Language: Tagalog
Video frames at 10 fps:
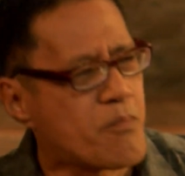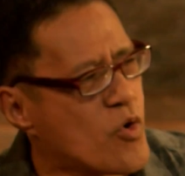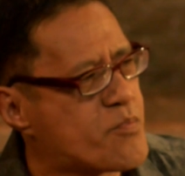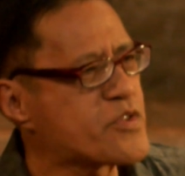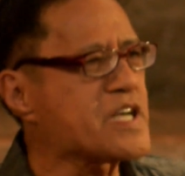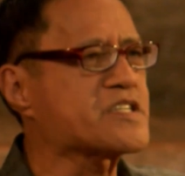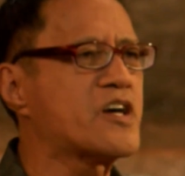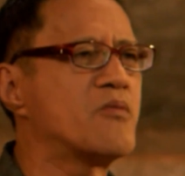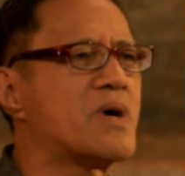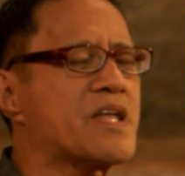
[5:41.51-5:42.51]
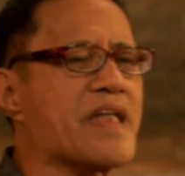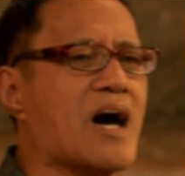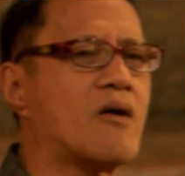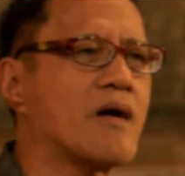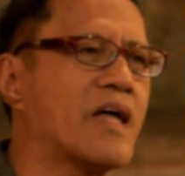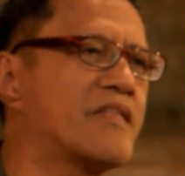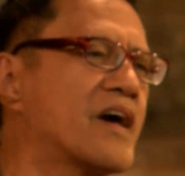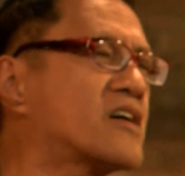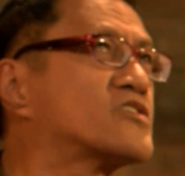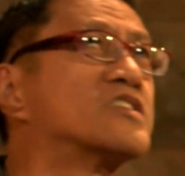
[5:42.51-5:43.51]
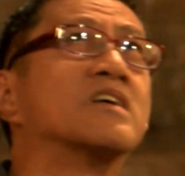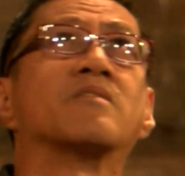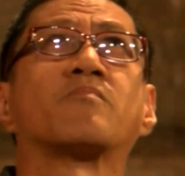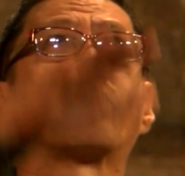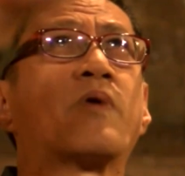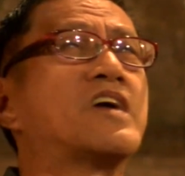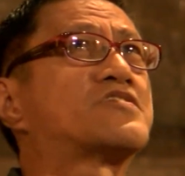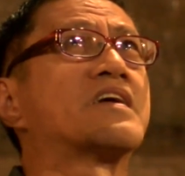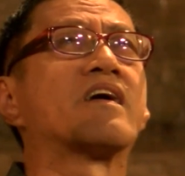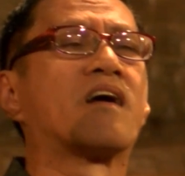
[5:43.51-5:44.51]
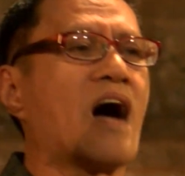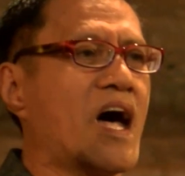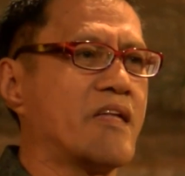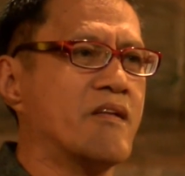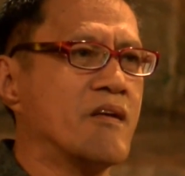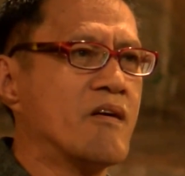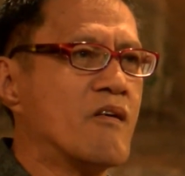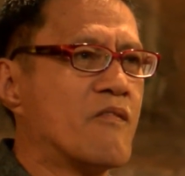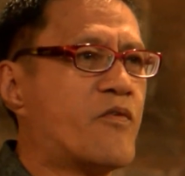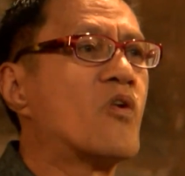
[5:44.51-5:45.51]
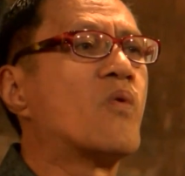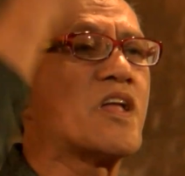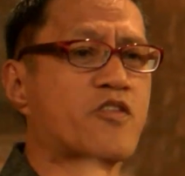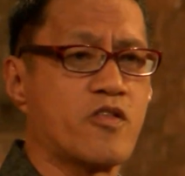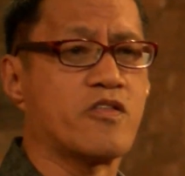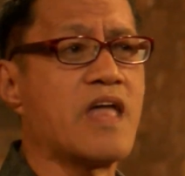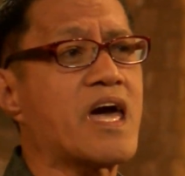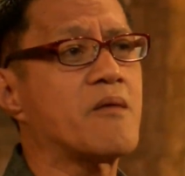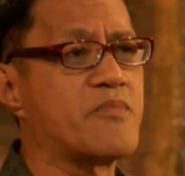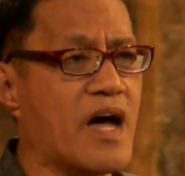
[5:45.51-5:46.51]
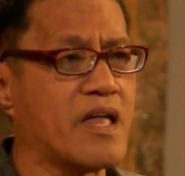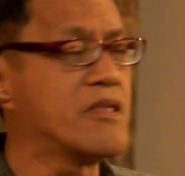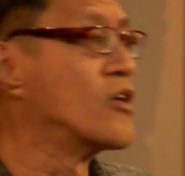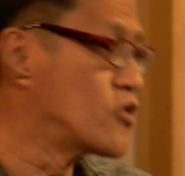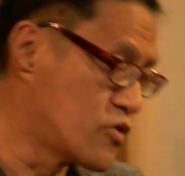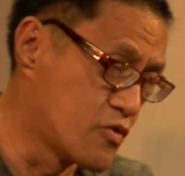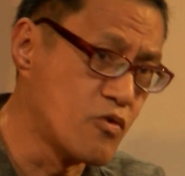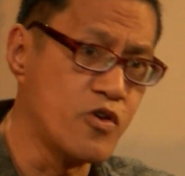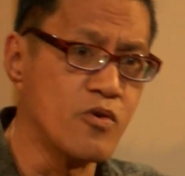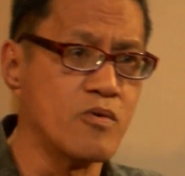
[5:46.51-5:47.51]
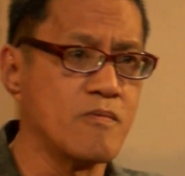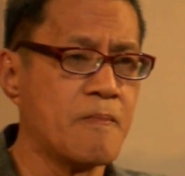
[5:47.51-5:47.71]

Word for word: pupunta sa iyo yung mga tao and they are praising God for what they have done through you.